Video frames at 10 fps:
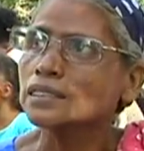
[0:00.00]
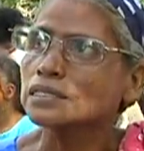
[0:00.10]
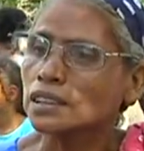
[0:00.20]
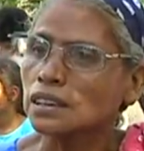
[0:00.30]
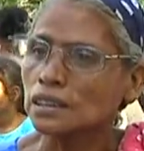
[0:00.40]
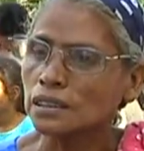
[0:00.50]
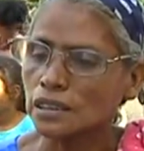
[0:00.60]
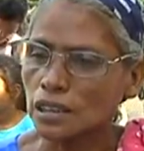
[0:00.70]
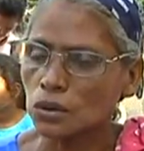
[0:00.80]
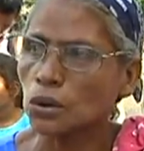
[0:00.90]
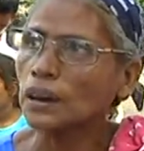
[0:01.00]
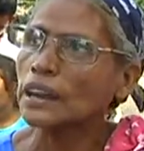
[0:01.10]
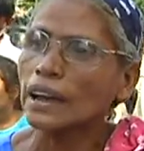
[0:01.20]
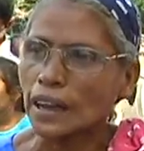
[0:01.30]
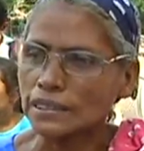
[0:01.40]
sí, llegó
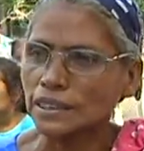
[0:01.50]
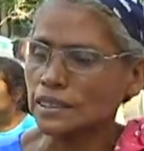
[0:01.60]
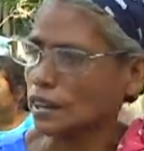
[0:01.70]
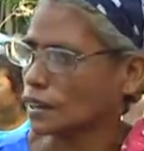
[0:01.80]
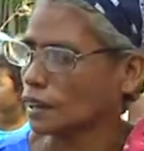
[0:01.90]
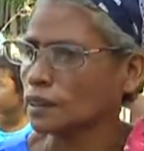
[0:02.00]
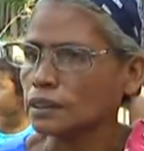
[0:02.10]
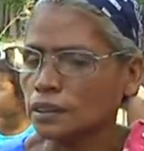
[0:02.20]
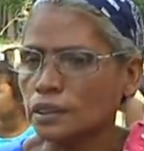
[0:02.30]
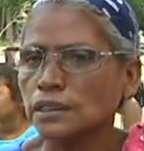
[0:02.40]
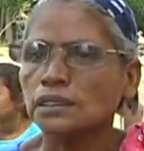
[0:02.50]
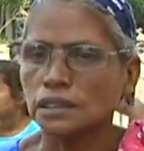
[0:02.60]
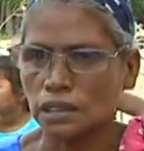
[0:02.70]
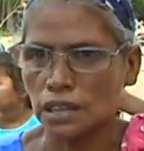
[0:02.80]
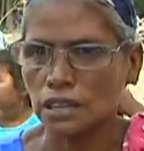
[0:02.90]
varias casas de aquí,
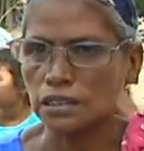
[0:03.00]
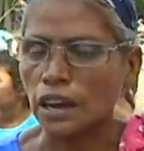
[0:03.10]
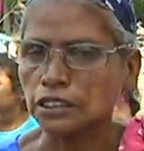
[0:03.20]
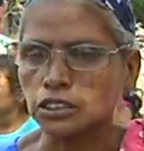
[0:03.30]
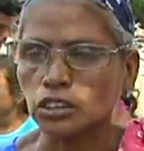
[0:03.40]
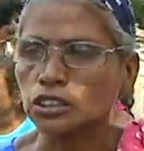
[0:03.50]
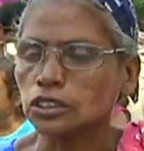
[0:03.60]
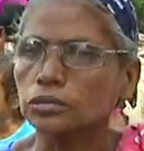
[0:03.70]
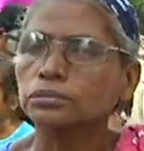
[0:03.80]
de San Antonio.